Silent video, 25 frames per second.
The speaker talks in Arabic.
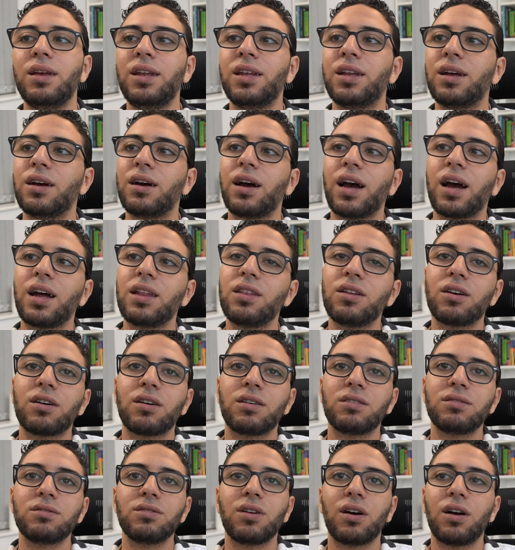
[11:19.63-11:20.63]
احنا اخدنا
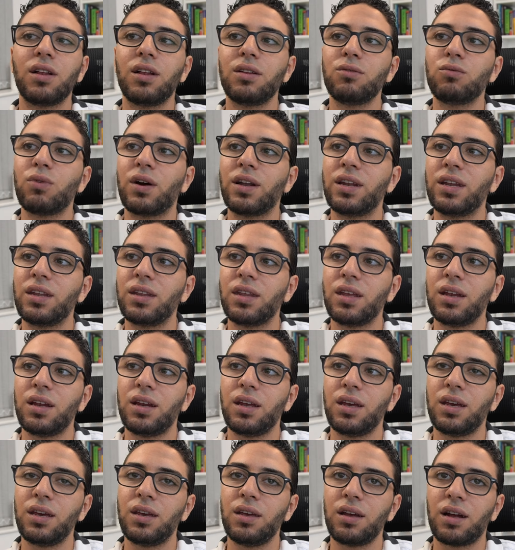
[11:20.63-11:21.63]
القرار ده غلط وهننقل
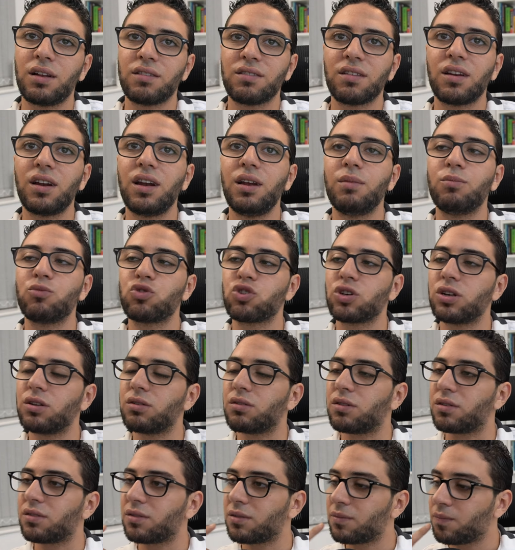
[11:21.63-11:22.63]
ايه هنصلح المشكله
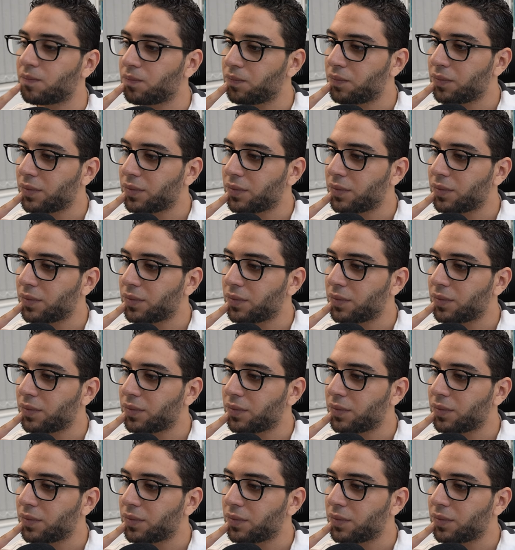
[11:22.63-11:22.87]
دلوقتي